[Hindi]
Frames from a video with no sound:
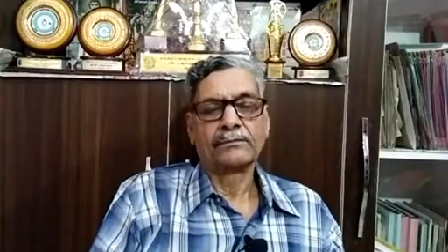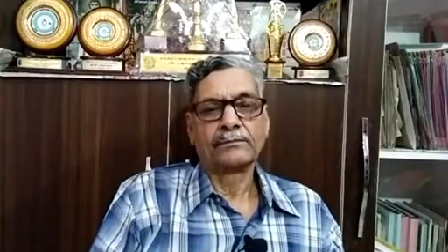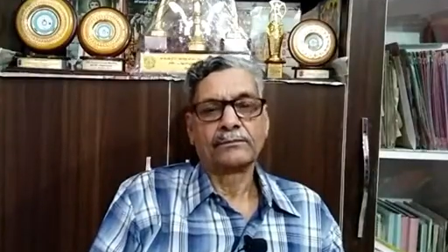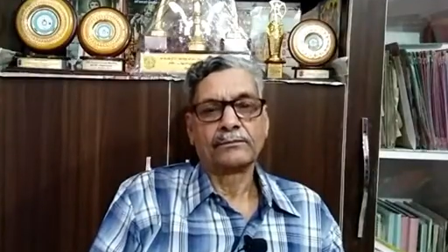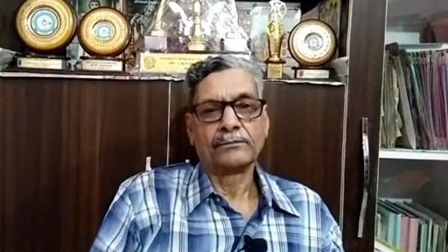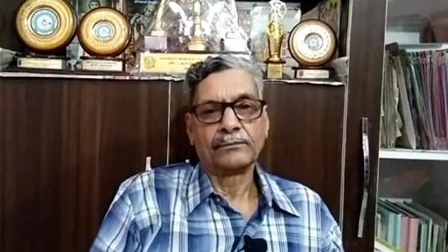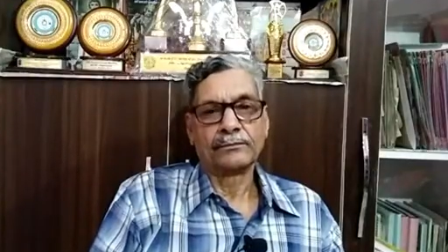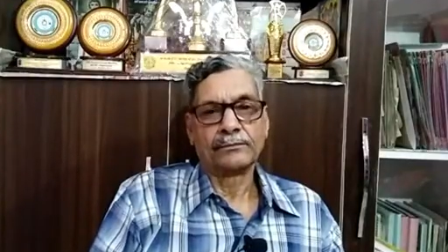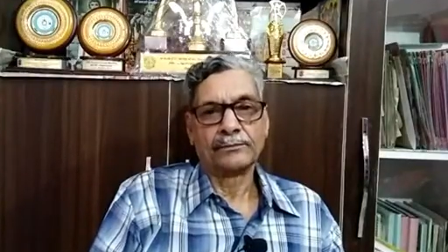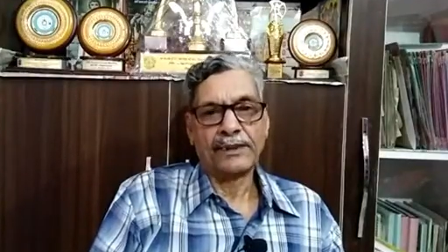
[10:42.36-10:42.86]

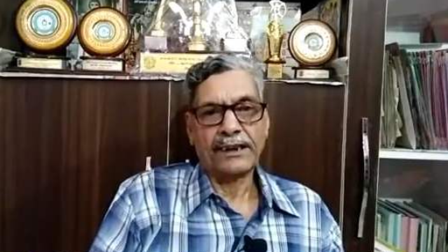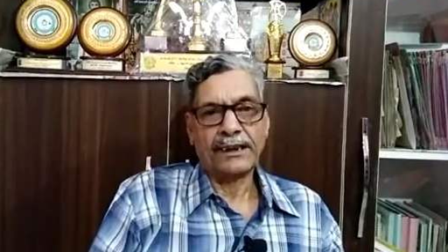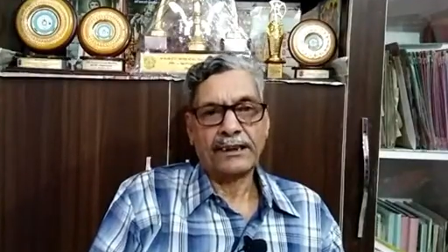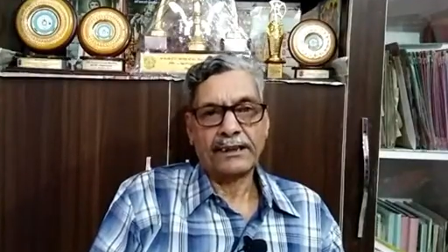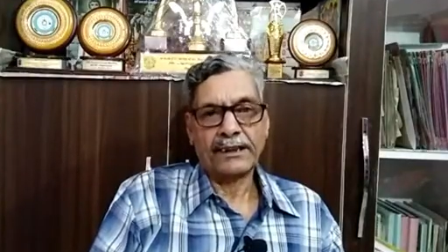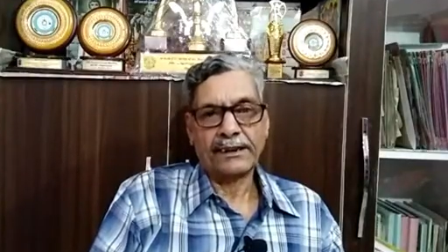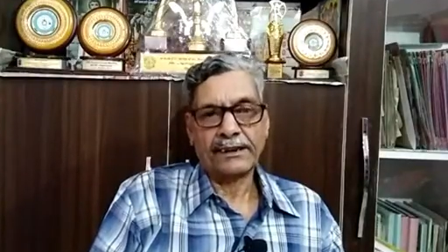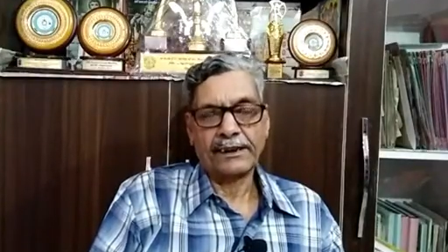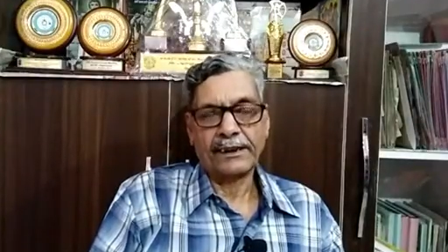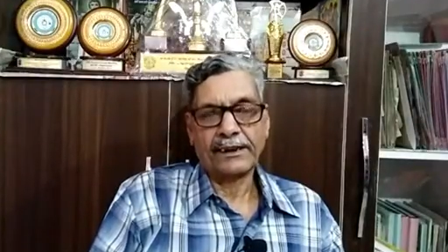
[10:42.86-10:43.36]
ब्रेक
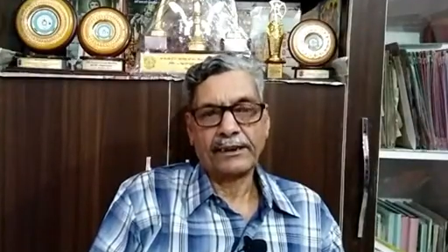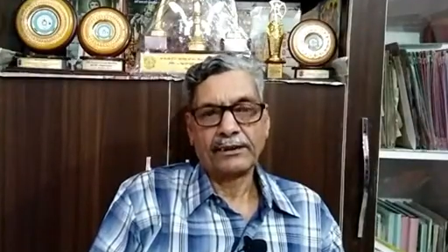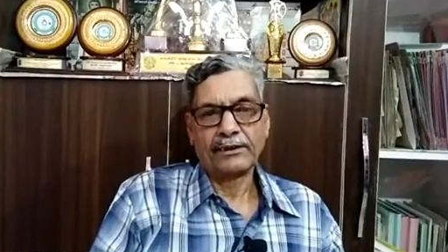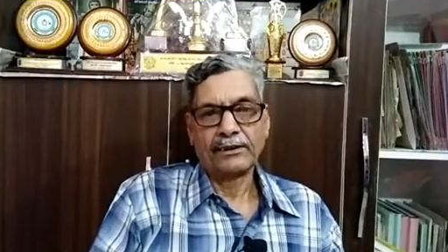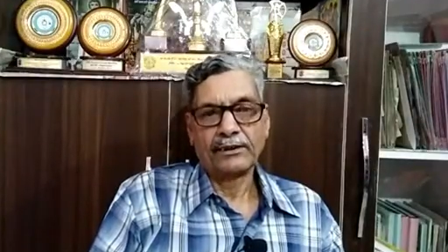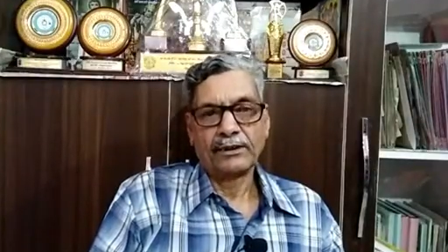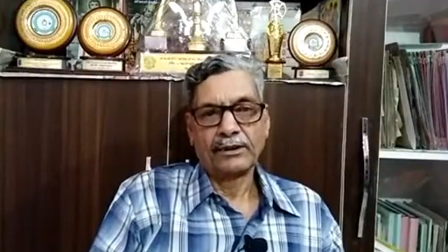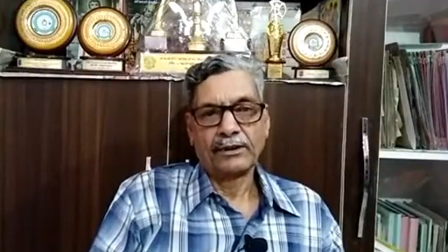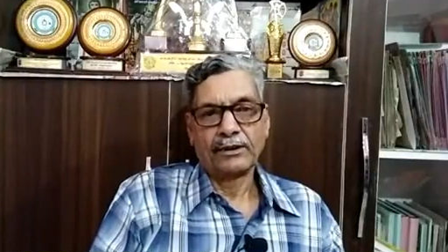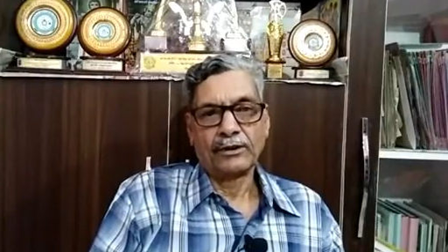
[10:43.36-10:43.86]
करके
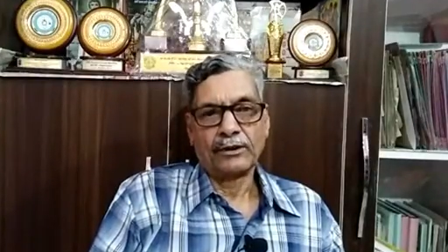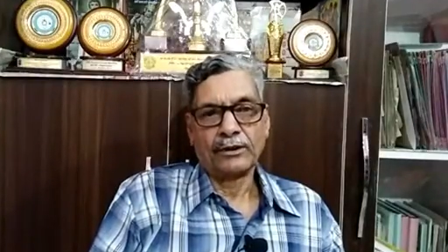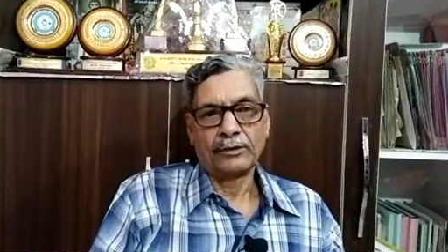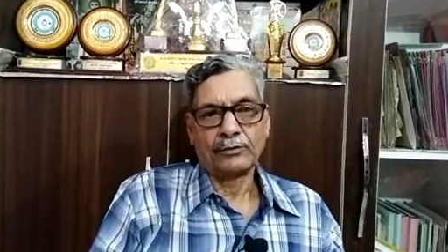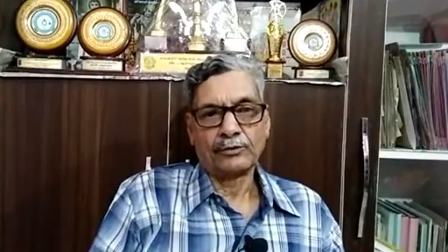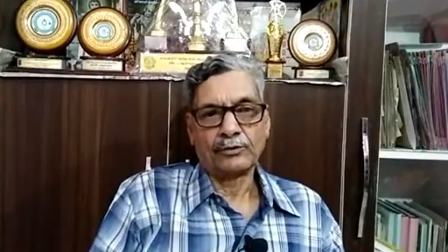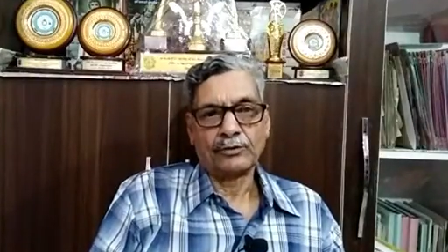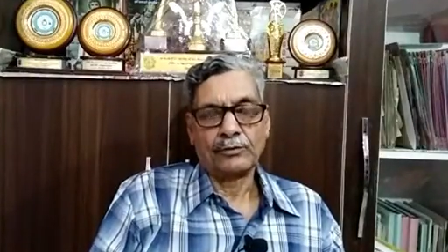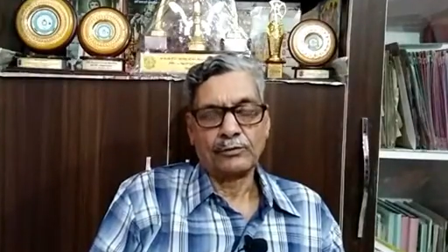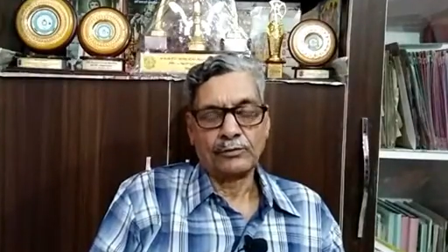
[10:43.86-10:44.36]
और
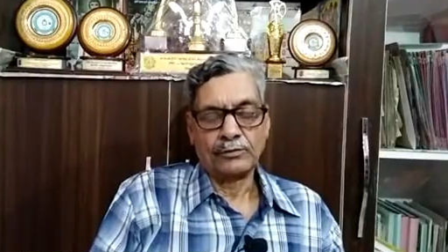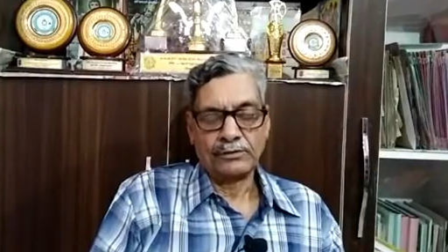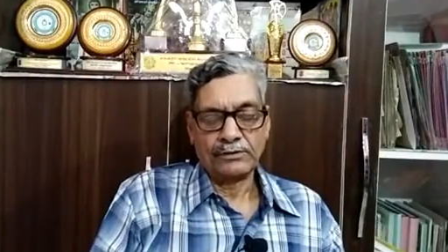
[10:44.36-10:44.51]
उसको